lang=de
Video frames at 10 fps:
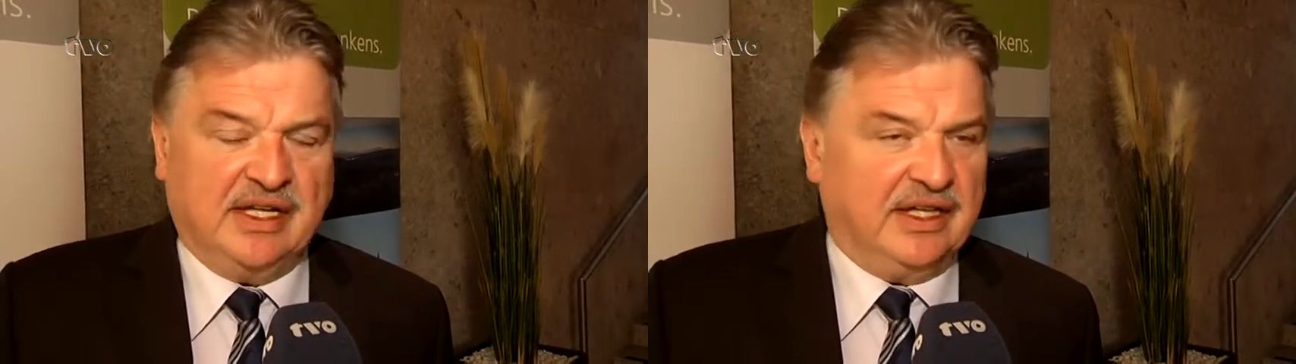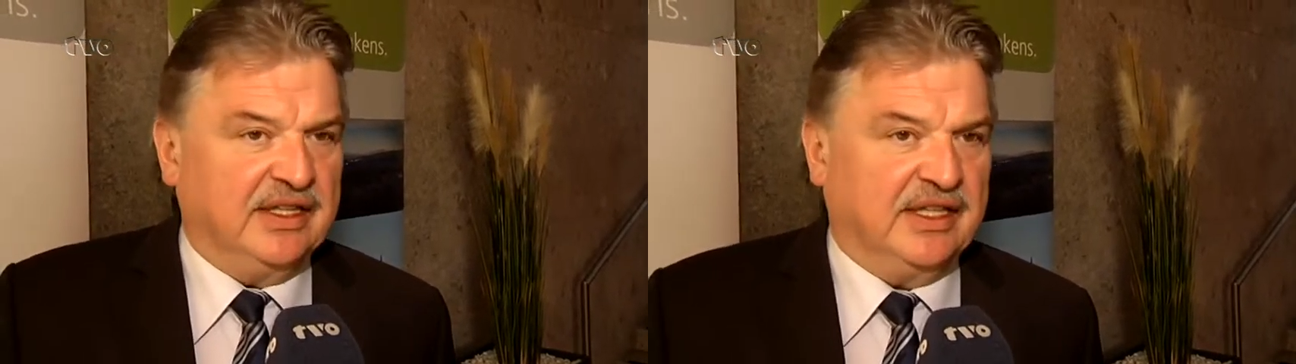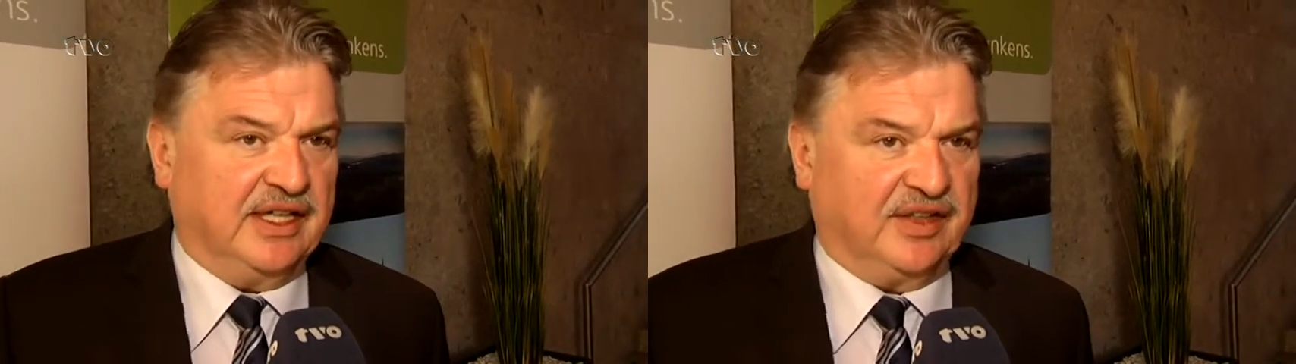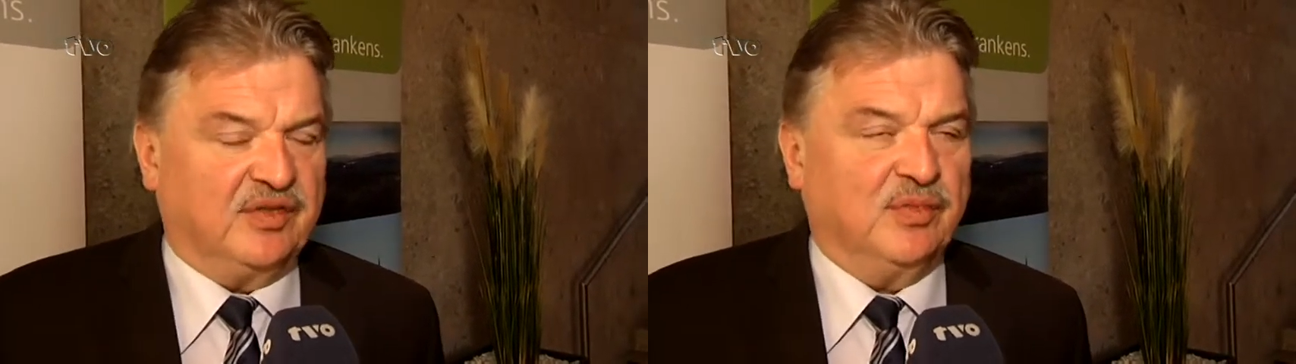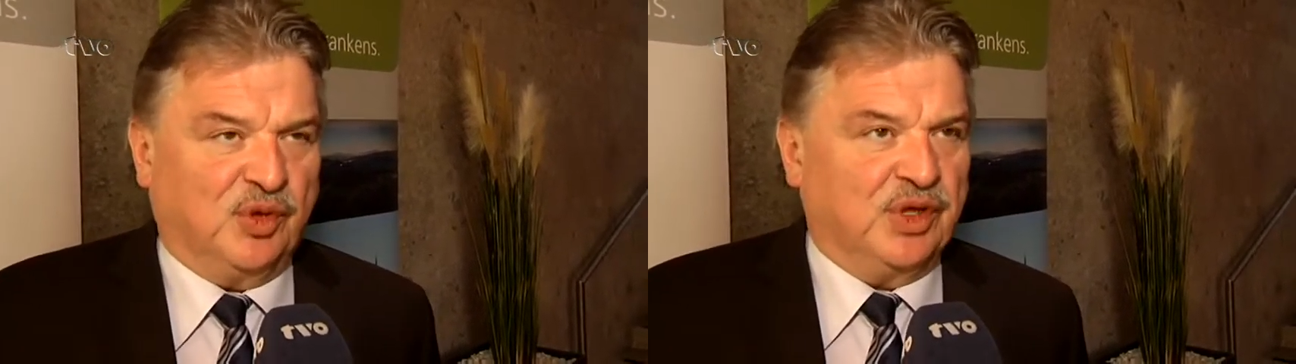in den
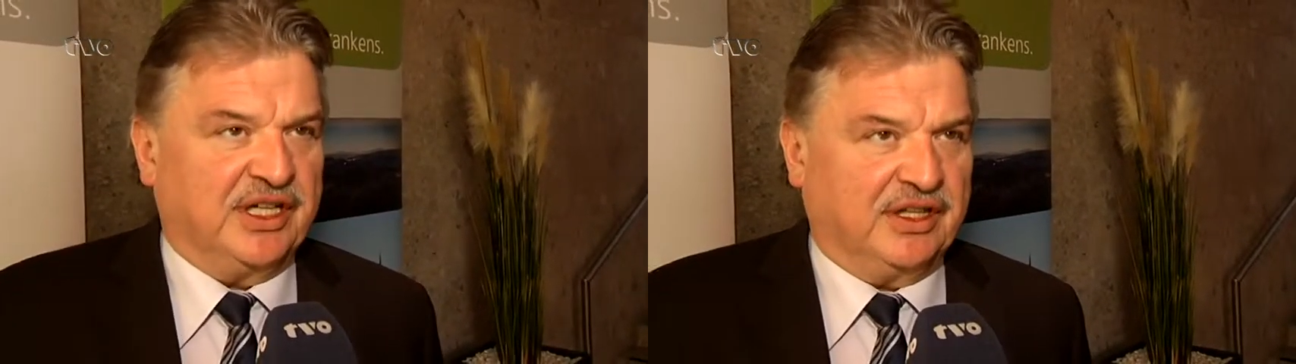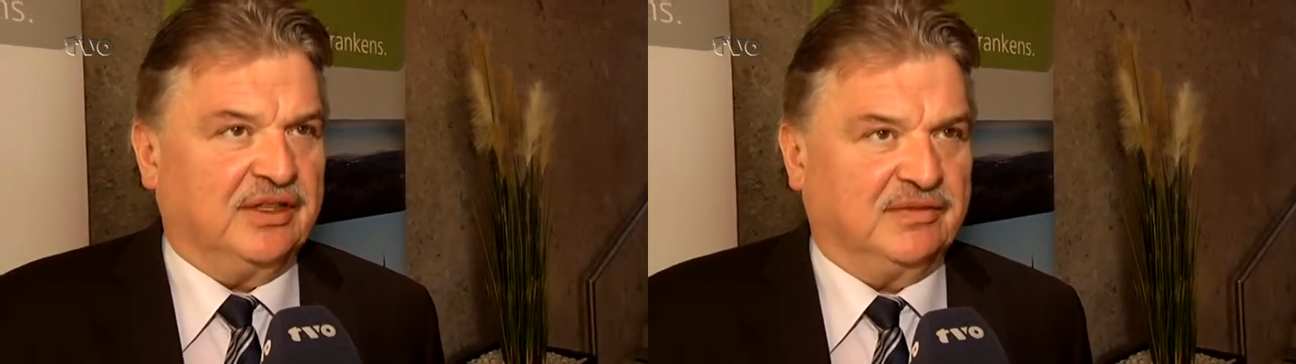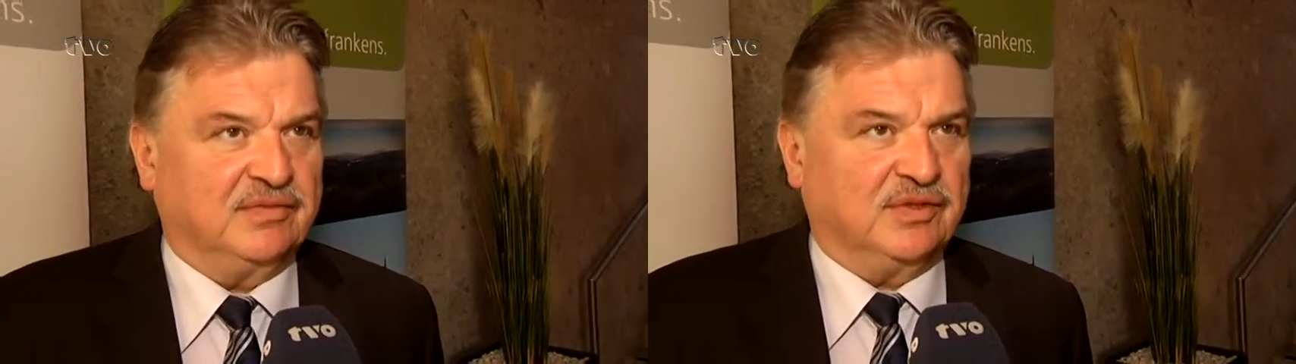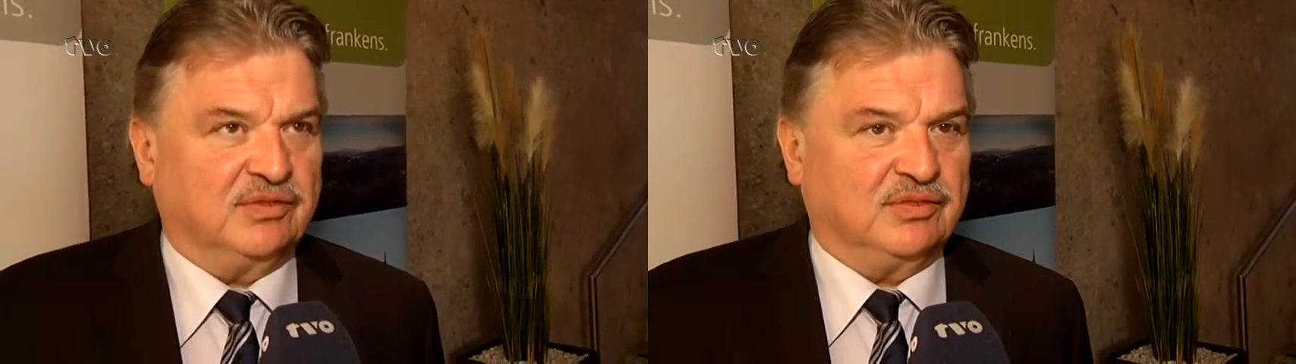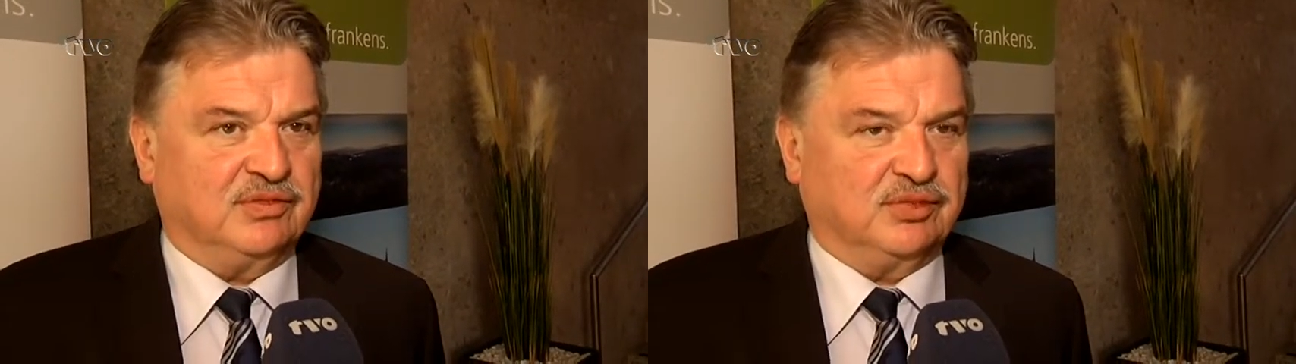nächsten Monaten
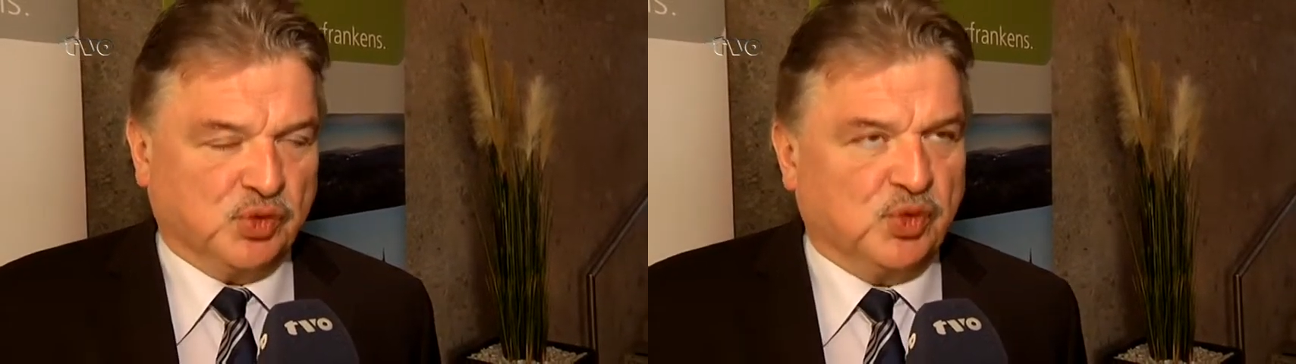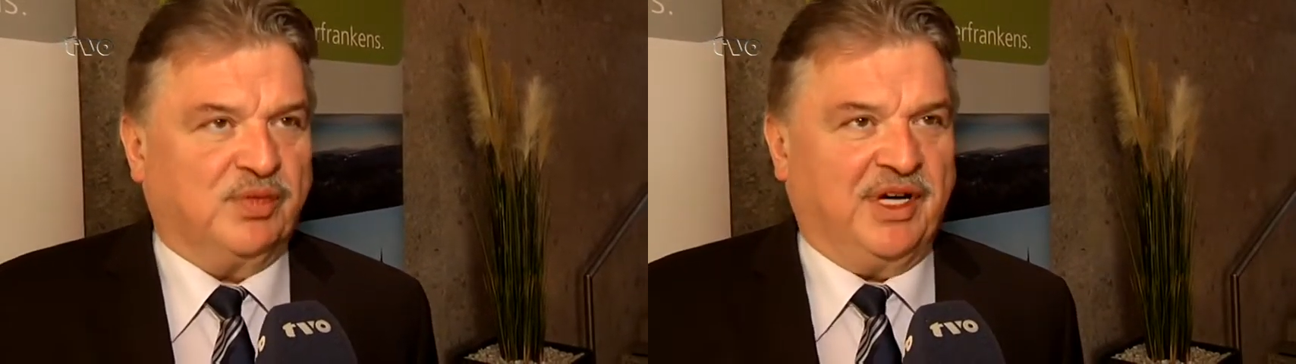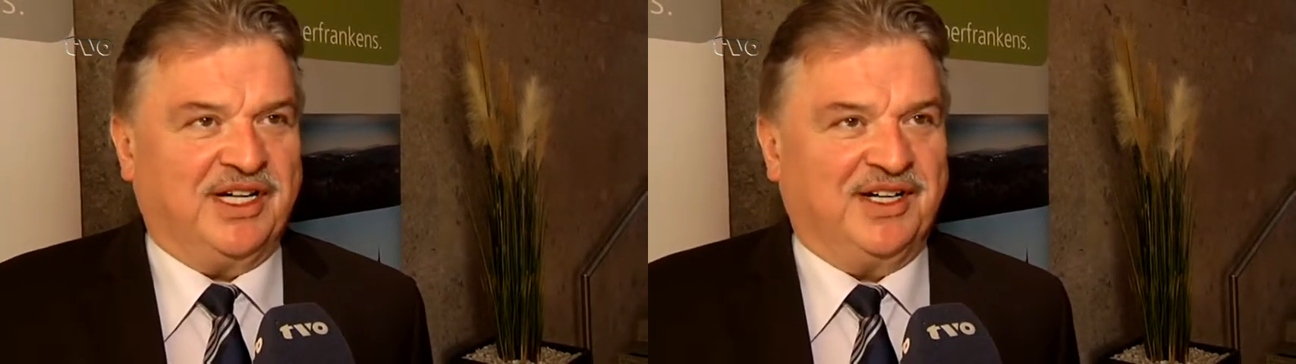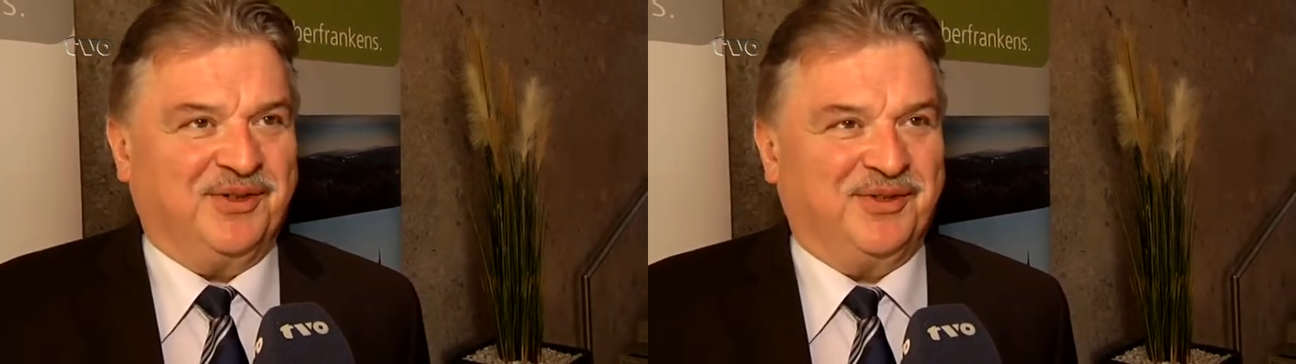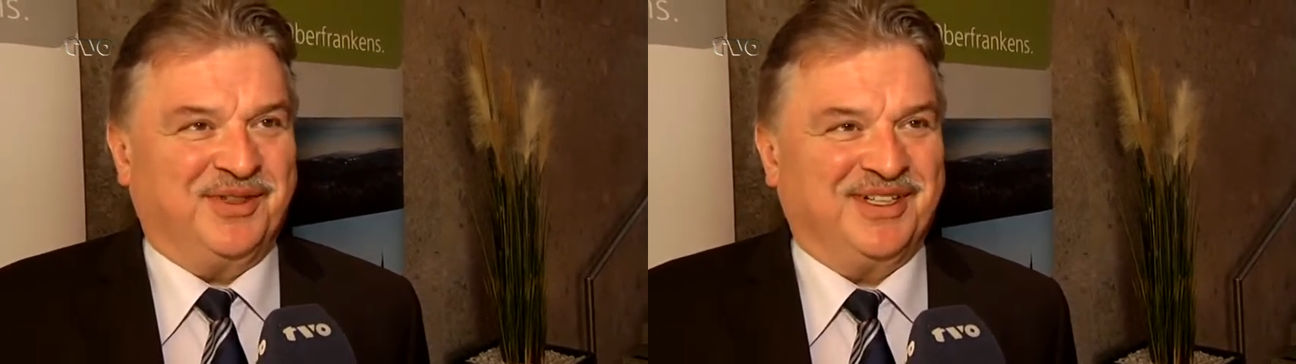gut
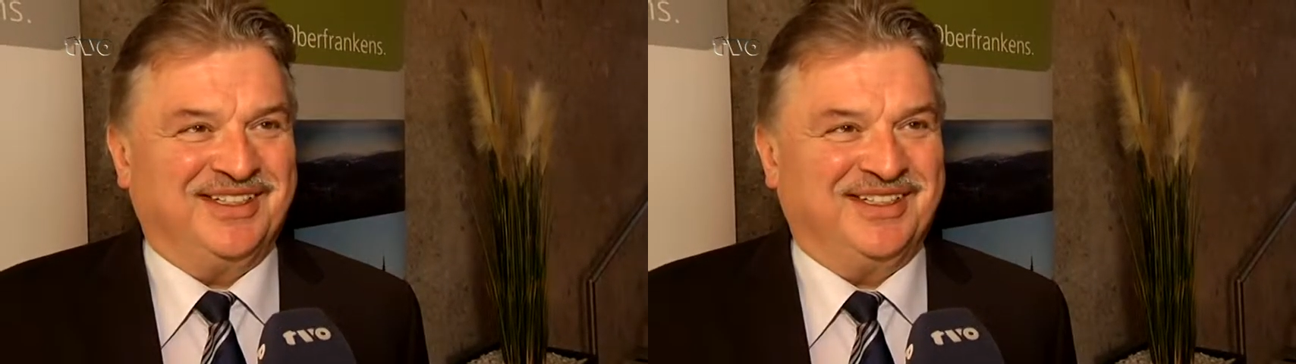weiterläuft.